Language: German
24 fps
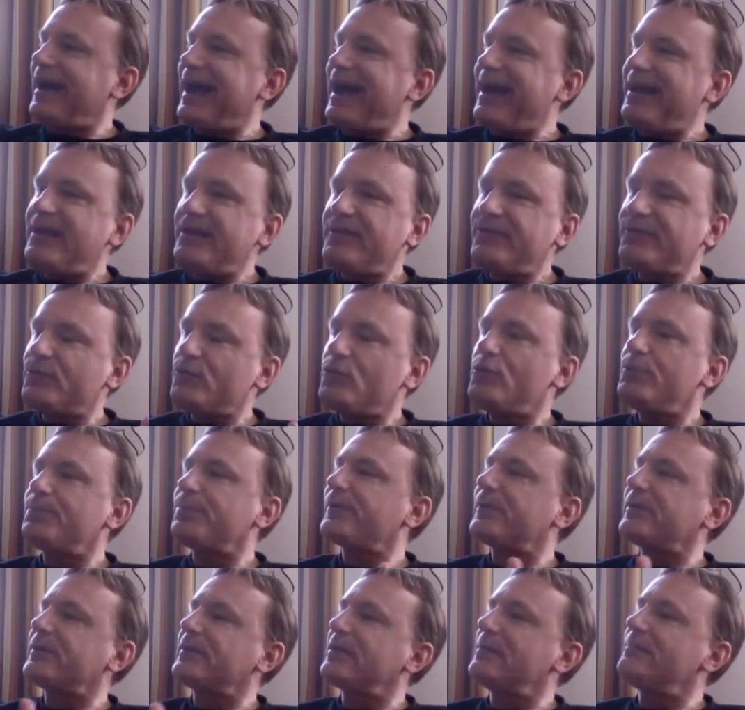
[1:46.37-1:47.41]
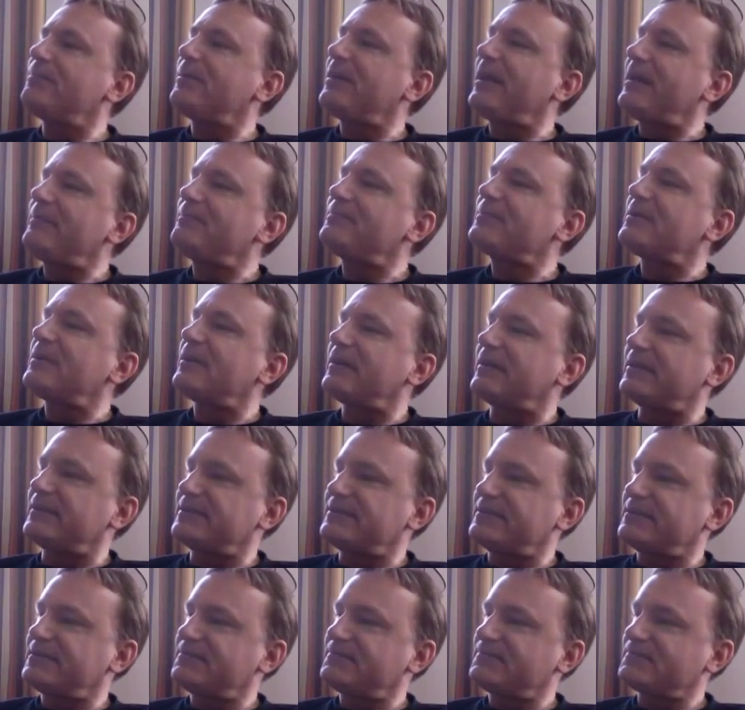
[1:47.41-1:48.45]
Alles Übrige bleibt
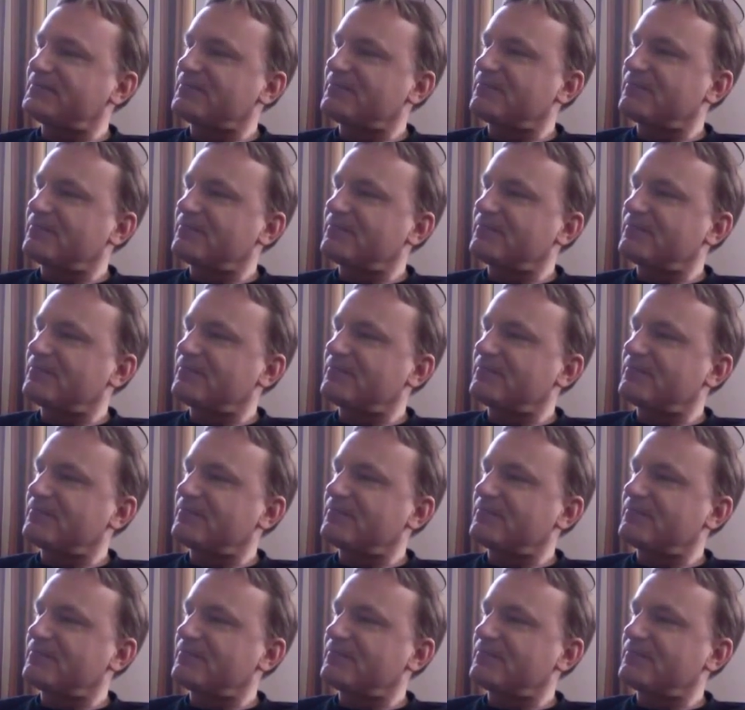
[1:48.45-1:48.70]
gleich.